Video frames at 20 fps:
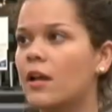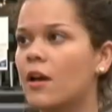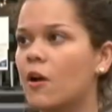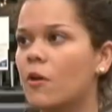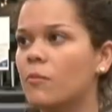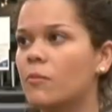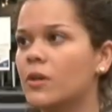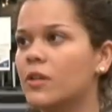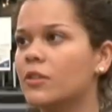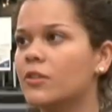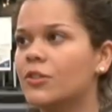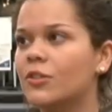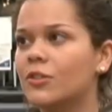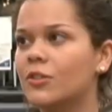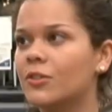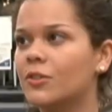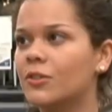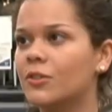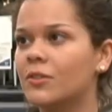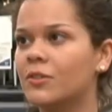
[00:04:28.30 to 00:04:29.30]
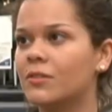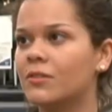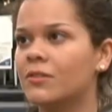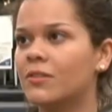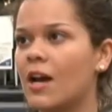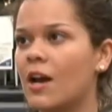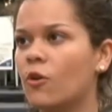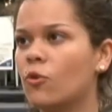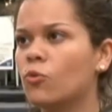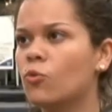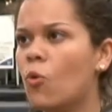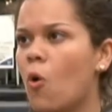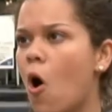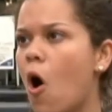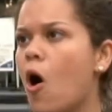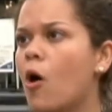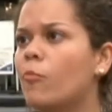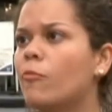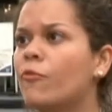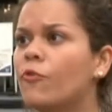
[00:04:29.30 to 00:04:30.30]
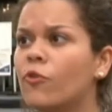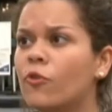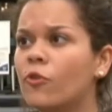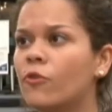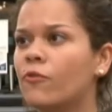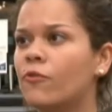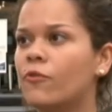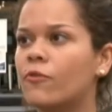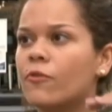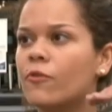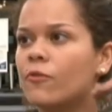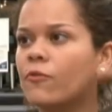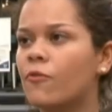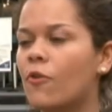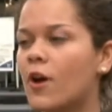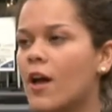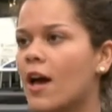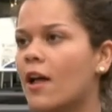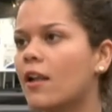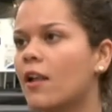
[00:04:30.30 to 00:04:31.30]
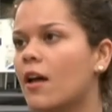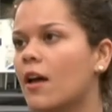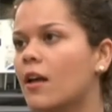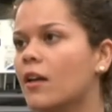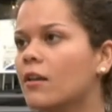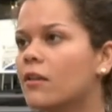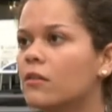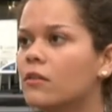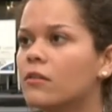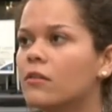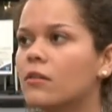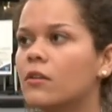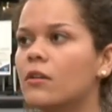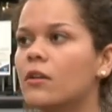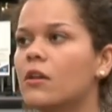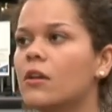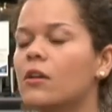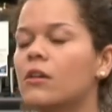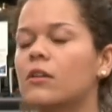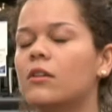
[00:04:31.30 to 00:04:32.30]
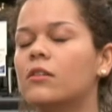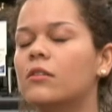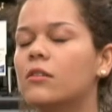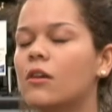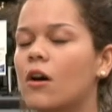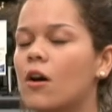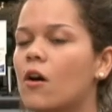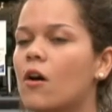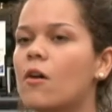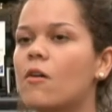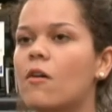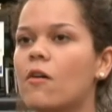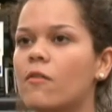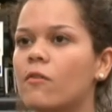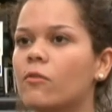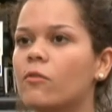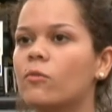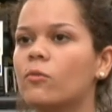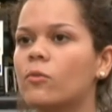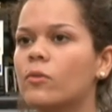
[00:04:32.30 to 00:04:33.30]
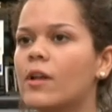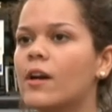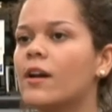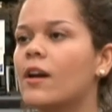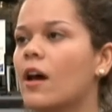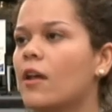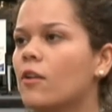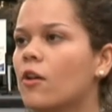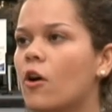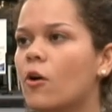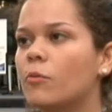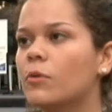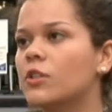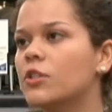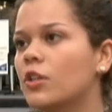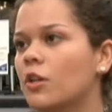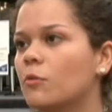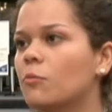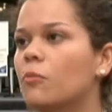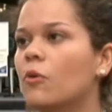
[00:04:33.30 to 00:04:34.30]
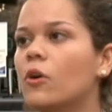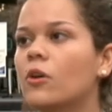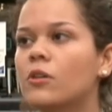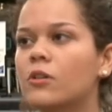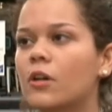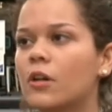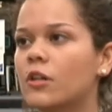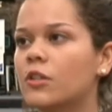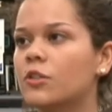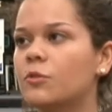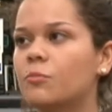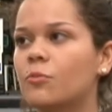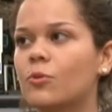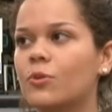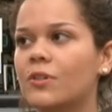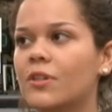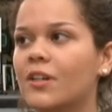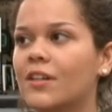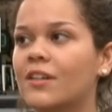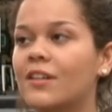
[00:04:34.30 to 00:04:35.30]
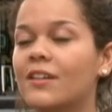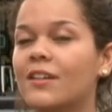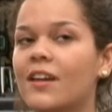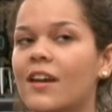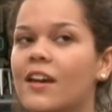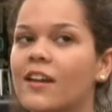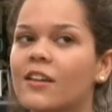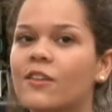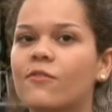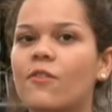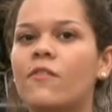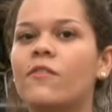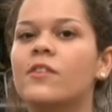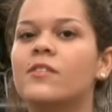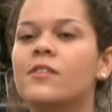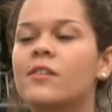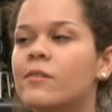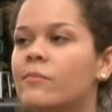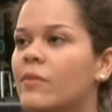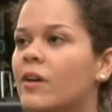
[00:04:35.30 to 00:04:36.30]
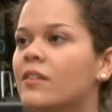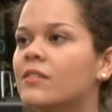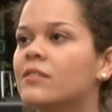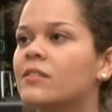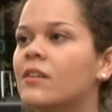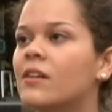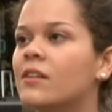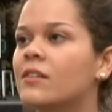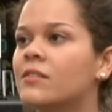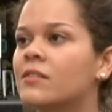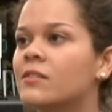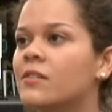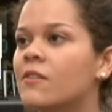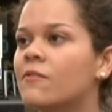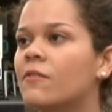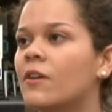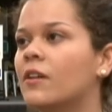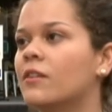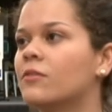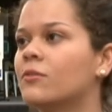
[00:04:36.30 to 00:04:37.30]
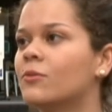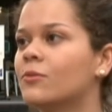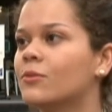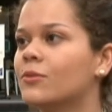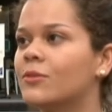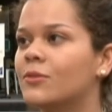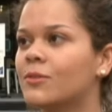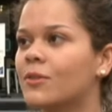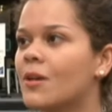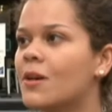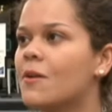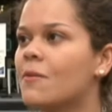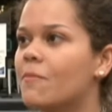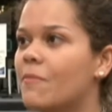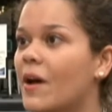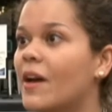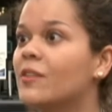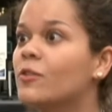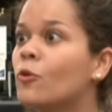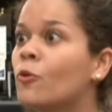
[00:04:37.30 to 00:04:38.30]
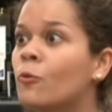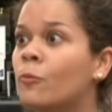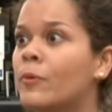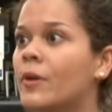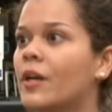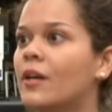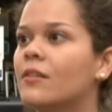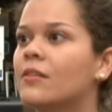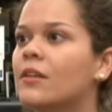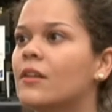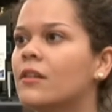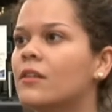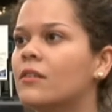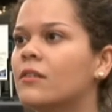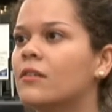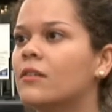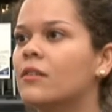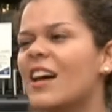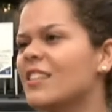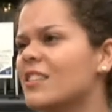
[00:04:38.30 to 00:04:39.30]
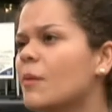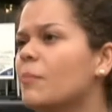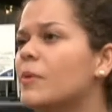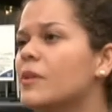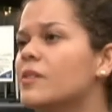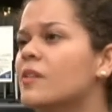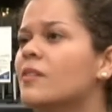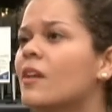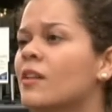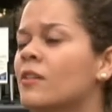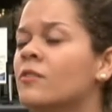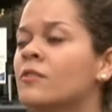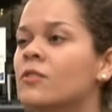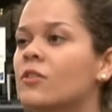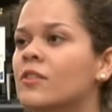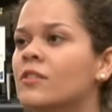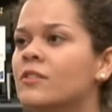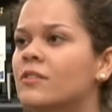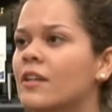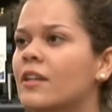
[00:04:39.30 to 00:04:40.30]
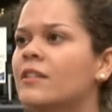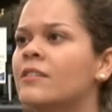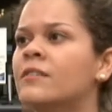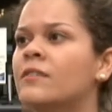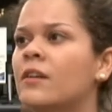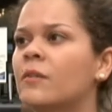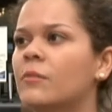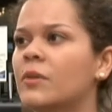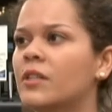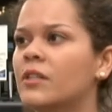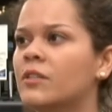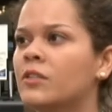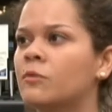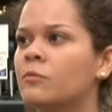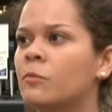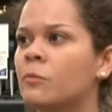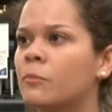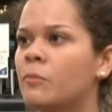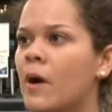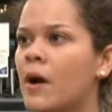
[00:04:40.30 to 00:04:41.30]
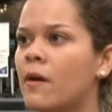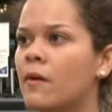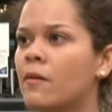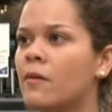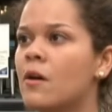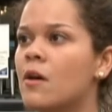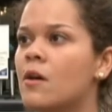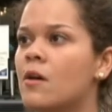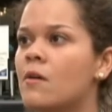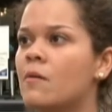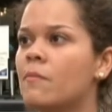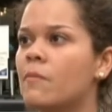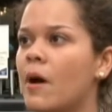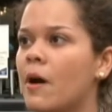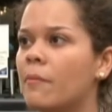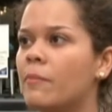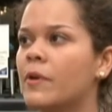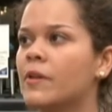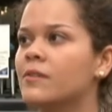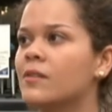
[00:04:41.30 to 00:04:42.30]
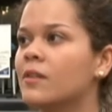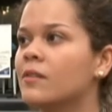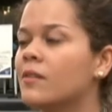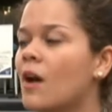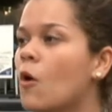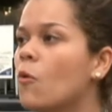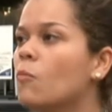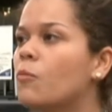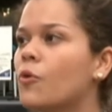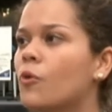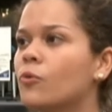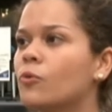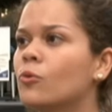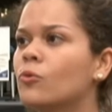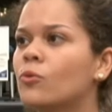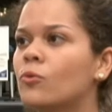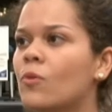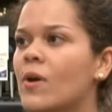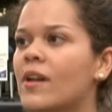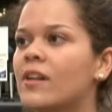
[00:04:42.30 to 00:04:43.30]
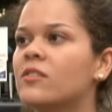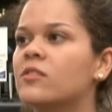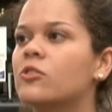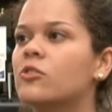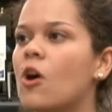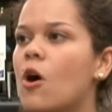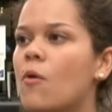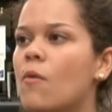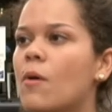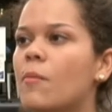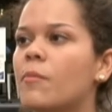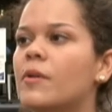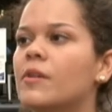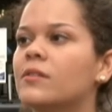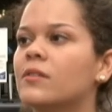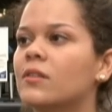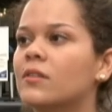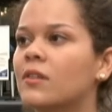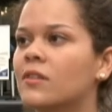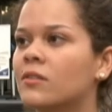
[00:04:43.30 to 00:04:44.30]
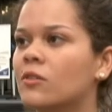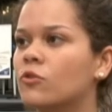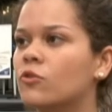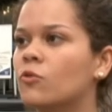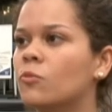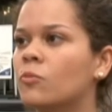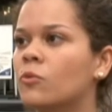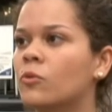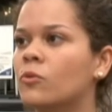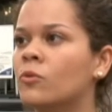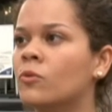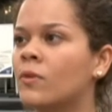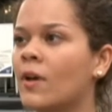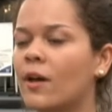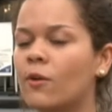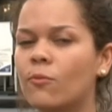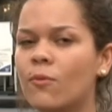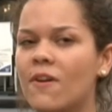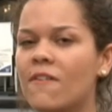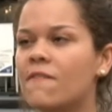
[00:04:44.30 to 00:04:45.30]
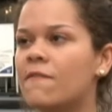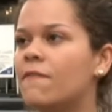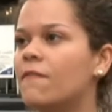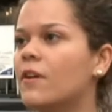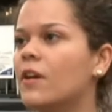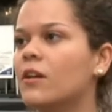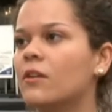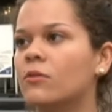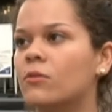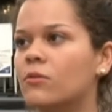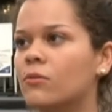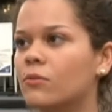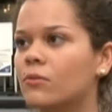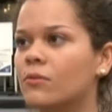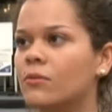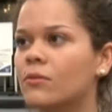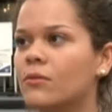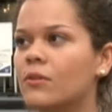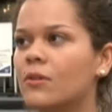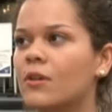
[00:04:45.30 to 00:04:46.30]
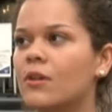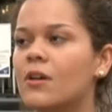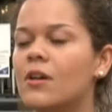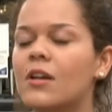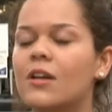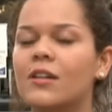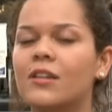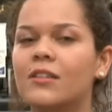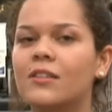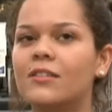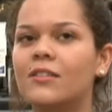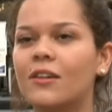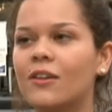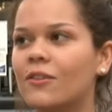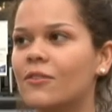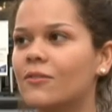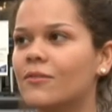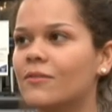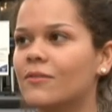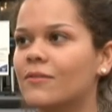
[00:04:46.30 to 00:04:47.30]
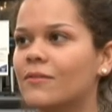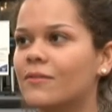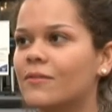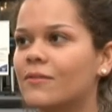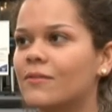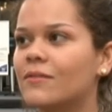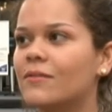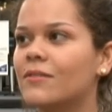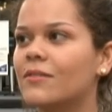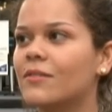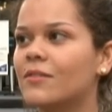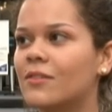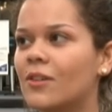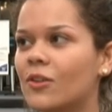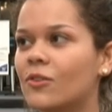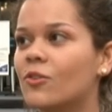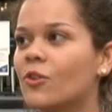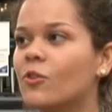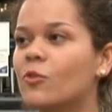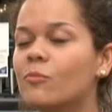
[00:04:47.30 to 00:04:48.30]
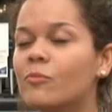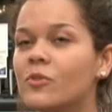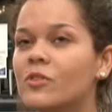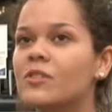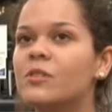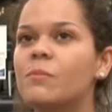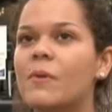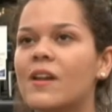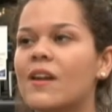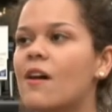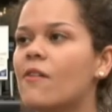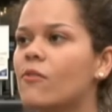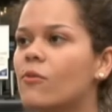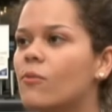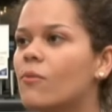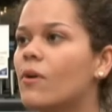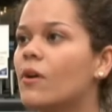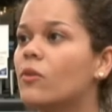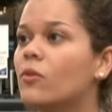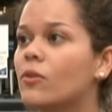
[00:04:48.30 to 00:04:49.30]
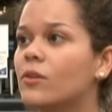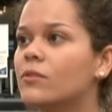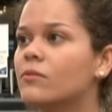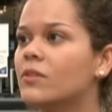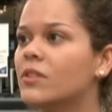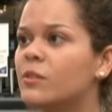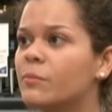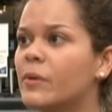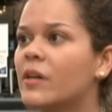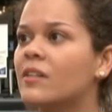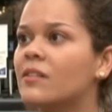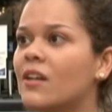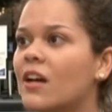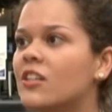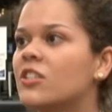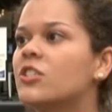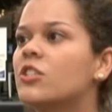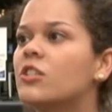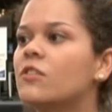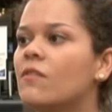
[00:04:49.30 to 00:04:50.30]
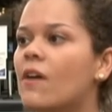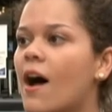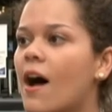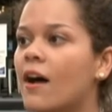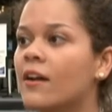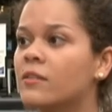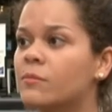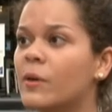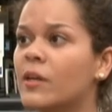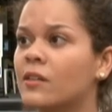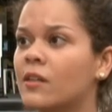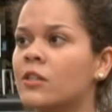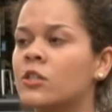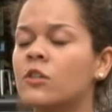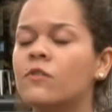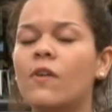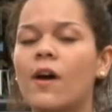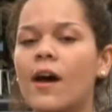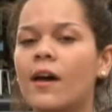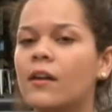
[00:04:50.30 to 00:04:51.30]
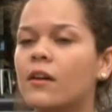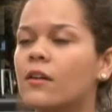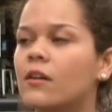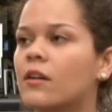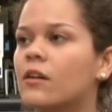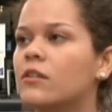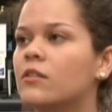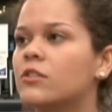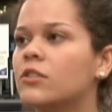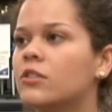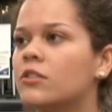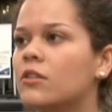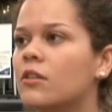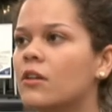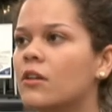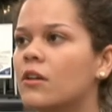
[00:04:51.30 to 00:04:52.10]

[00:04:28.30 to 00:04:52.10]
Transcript: realmente saiu do óbvio e foi além então, é, o legado realmente é importante, porque quem é que vai fazer mais esses eventos para surpreender? As apresentações deles também, tipo, para apresentar um produto, não era só uma apresentação de um produto, era um evento. Então, então todo mundo esperava alguma coisa, uma expectativa, a expectativa era grande.